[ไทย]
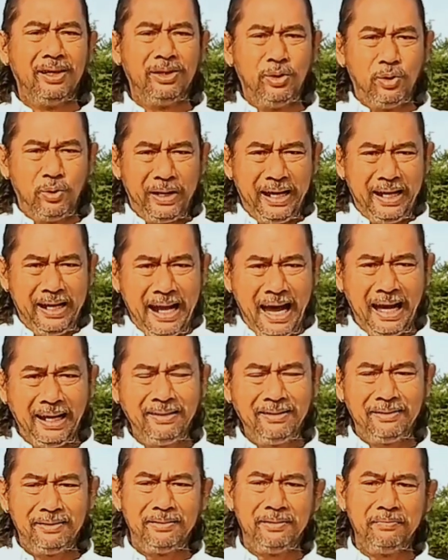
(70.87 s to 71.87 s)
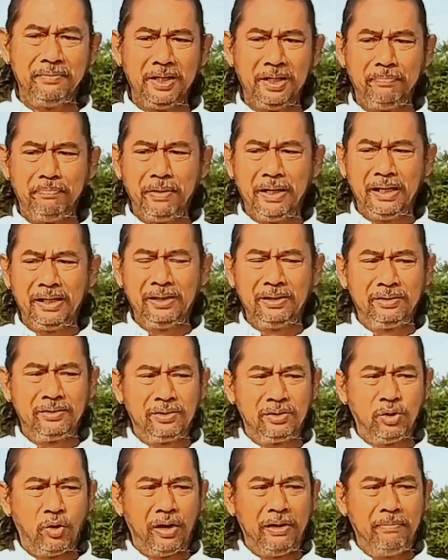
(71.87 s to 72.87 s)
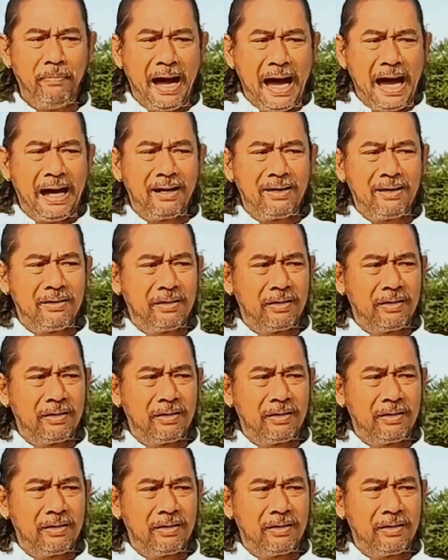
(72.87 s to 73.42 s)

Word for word: อยู่ในนั้นมือปืนส่วนมาก